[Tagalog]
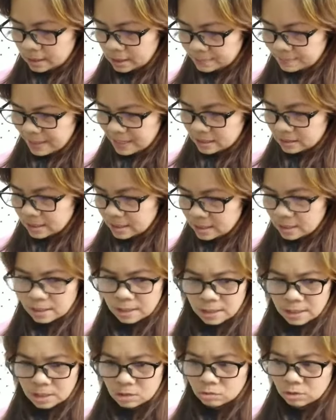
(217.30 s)
Ayan, eh, parang
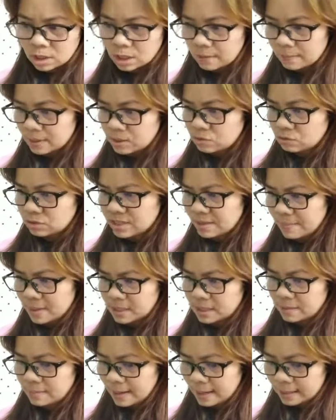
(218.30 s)
naririnig ko na naman yung
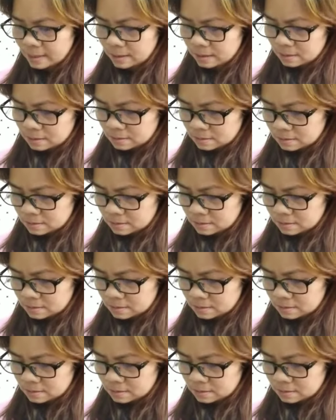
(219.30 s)
yabag ni Mari.